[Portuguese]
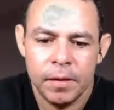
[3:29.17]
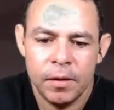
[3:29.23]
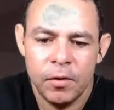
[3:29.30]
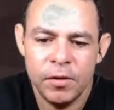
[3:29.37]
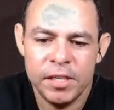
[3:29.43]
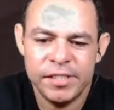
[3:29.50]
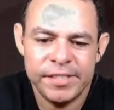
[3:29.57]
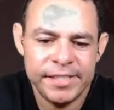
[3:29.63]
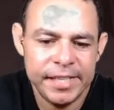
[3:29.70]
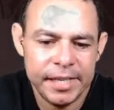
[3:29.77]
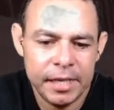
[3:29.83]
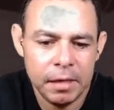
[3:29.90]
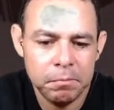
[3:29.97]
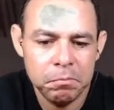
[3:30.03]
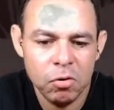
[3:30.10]
Eu ia dizer
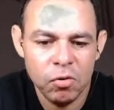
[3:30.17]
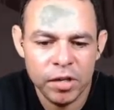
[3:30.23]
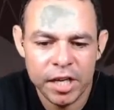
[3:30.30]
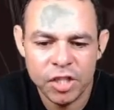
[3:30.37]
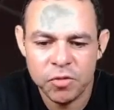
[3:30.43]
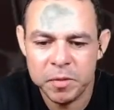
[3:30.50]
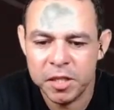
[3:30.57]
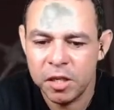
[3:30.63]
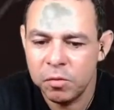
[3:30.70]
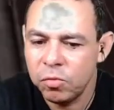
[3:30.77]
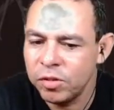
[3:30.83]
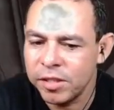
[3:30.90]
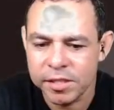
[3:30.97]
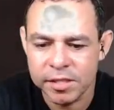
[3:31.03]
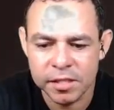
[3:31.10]
que é bom que eles me dão
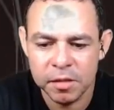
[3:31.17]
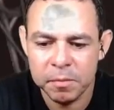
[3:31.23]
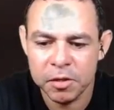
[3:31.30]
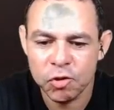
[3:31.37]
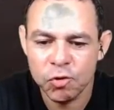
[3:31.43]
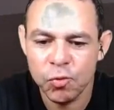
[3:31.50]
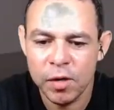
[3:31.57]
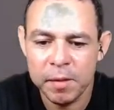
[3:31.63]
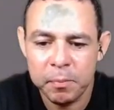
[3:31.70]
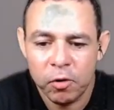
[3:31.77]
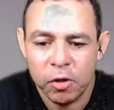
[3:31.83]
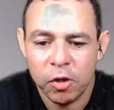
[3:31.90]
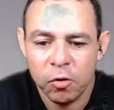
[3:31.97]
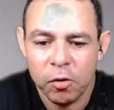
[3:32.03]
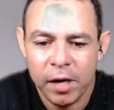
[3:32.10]
munição, mas não é
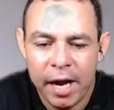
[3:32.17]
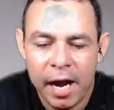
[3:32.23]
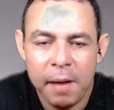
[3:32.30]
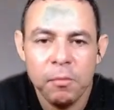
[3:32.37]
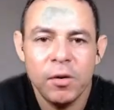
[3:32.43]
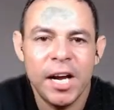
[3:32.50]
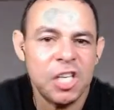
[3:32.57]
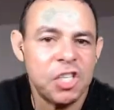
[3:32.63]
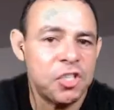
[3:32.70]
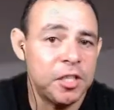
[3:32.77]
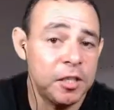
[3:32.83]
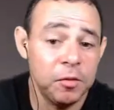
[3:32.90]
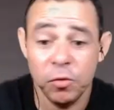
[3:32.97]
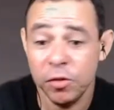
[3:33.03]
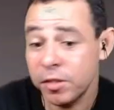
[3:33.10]
porque eu acabo
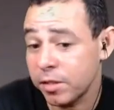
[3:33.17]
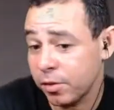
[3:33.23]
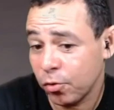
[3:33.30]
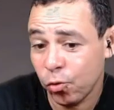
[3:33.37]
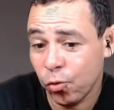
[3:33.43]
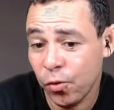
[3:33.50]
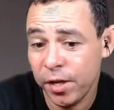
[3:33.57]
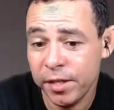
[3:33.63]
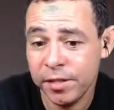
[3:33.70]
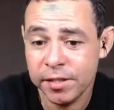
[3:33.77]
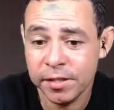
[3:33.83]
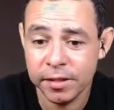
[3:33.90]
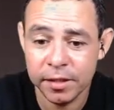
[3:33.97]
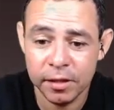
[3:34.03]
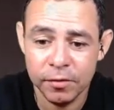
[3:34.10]
gastando munição com eles,
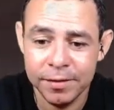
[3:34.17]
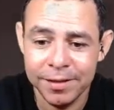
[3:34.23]
então.